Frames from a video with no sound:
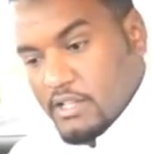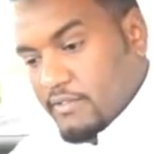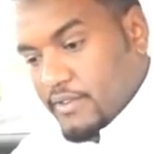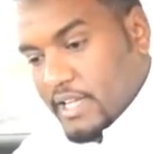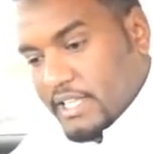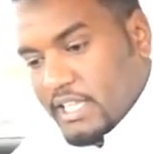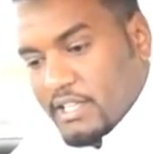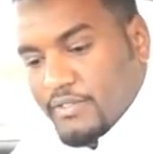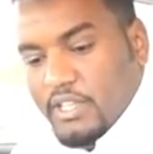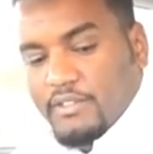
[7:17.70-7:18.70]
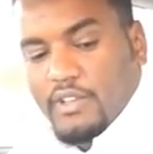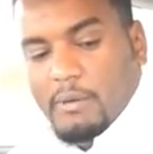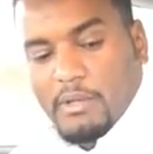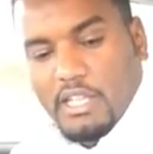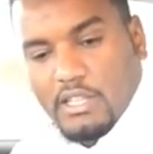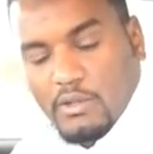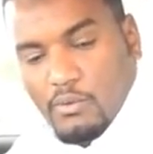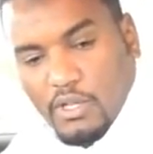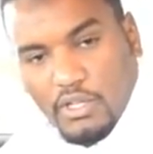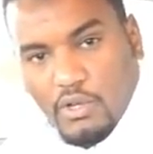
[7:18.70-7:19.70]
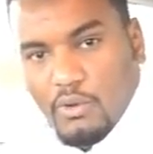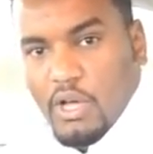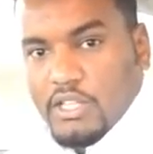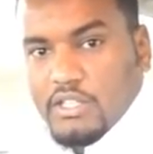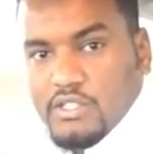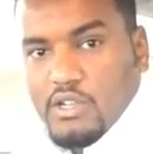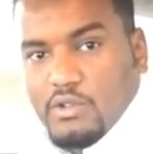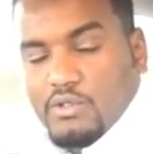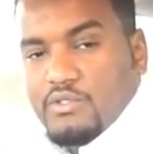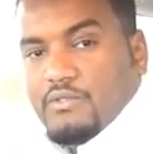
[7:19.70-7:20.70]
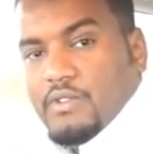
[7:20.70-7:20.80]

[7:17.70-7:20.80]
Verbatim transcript: فدي تفيد في عملية وضع لوحة التزلج